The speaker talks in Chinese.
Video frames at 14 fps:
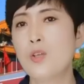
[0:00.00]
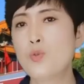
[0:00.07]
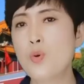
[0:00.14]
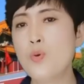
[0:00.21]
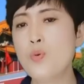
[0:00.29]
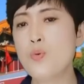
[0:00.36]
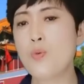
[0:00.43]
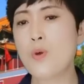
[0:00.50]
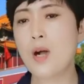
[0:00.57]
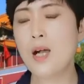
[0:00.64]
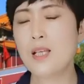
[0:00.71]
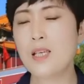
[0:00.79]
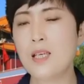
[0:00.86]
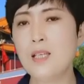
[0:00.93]
中
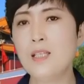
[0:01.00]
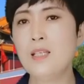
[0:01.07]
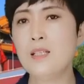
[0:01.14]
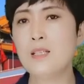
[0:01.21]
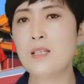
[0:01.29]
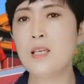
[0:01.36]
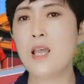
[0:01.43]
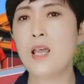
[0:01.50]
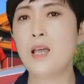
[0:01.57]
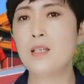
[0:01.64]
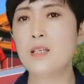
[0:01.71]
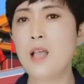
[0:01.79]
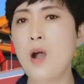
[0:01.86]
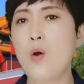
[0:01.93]
国一定
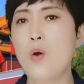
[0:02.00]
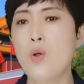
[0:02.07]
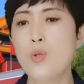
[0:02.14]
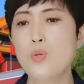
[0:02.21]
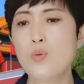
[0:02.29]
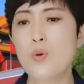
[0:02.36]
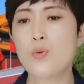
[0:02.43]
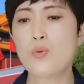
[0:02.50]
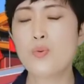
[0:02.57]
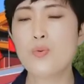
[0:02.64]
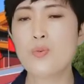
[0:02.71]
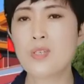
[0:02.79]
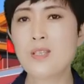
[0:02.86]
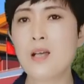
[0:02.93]
也要做
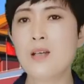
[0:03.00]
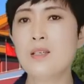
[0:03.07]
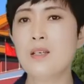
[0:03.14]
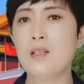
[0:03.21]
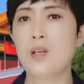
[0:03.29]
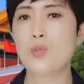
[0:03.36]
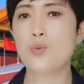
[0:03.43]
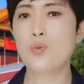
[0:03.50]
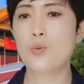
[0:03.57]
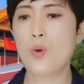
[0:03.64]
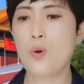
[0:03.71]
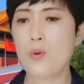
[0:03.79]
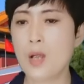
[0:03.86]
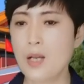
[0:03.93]
出相应的举
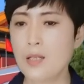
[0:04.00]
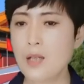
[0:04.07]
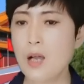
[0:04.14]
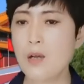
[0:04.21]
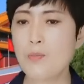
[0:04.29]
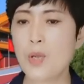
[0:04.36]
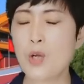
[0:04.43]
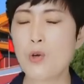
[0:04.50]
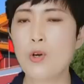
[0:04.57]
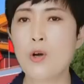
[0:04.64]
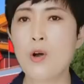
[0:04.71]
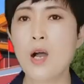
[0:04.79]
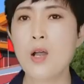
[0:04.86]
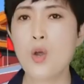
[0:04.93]
动，让美
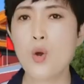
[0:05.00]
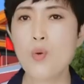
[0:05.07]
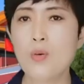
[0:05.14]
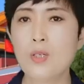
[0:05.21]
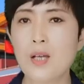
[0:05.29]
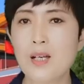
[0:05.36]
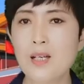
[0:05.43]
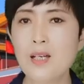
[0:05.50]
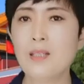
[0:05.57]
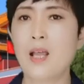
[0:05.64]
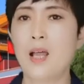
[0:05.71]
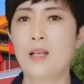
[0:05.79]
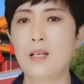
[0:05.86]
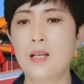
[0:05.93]
国获得更
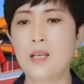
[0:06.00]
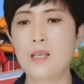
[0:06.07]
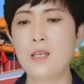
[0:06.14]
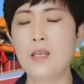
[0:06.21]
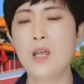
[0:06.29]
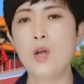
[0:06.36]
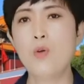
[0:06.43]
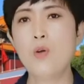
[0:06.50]
大的利益。